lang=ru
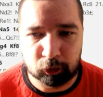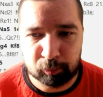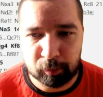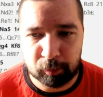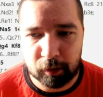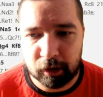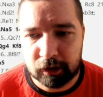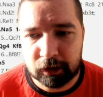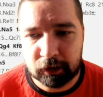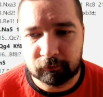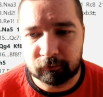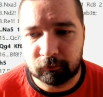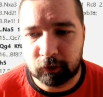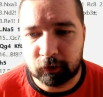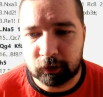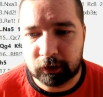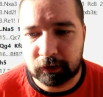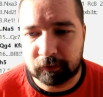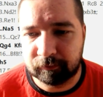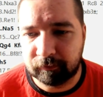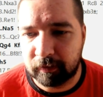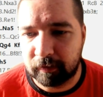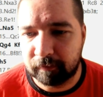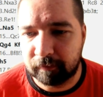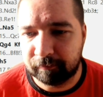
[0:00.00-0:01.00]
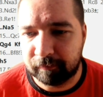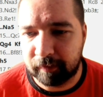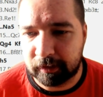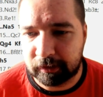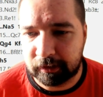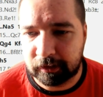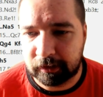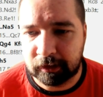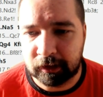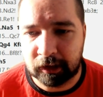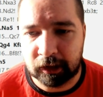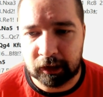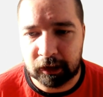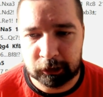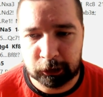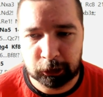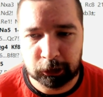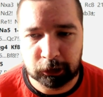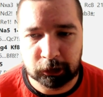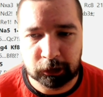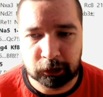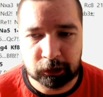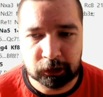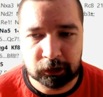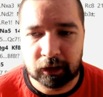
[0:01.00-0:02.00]
Вполне можно было пойти
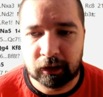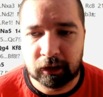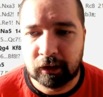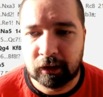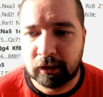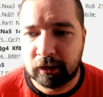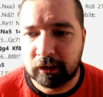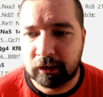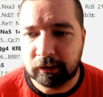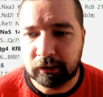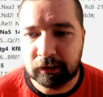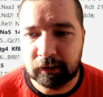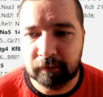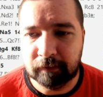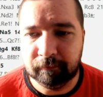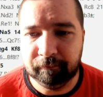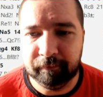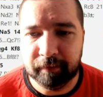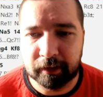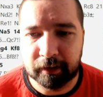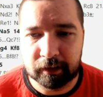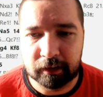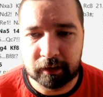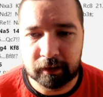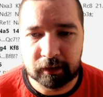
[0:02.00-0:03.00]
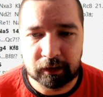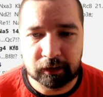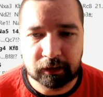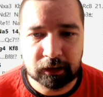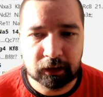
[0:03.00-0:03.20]
h4 немедленно.